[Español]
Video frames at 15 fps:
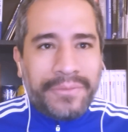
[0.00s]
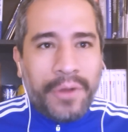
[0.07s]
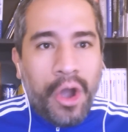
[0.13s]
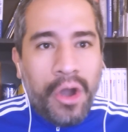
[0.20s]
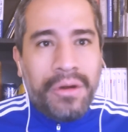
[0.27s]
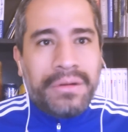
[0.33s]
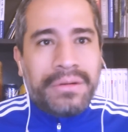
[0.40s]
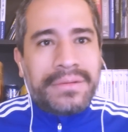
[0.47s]

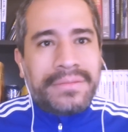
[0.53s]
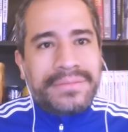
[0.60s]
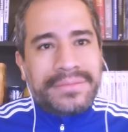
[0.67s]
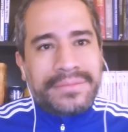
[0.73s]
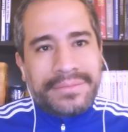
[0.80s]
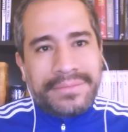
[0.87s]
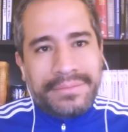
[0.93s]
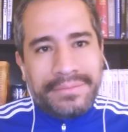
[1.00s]
Ojo,
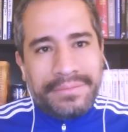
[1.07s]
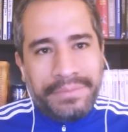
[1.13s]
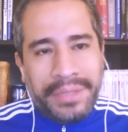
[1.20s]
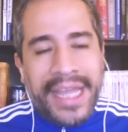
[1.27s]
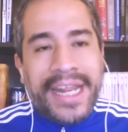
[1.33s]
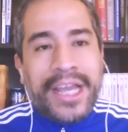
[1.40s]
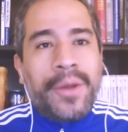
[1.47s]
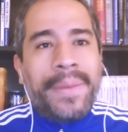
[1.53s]

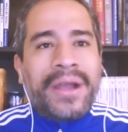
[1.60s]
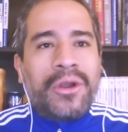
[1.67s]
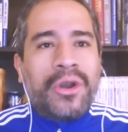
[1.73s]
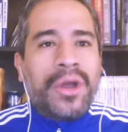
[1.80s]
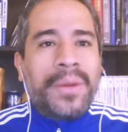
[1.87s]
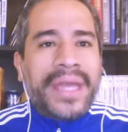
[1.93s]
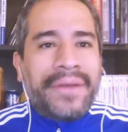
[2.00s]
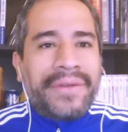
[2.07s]
Viene Copa
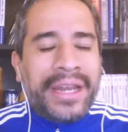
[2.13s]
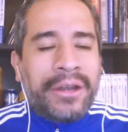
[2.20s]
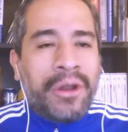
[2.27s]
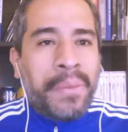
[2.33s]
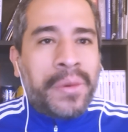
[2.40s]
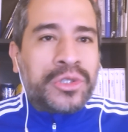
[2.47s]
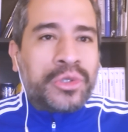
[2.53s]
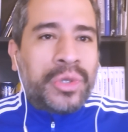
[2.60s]
Colombia, viene
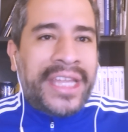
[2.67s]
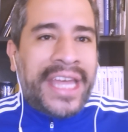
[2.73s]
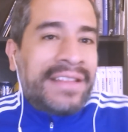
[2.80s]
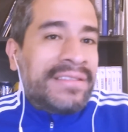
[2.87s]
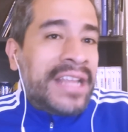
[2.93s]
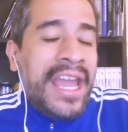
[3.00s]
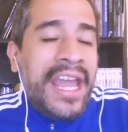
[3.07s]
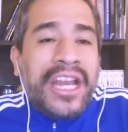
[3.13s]
una
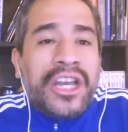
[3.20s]
oportunidad.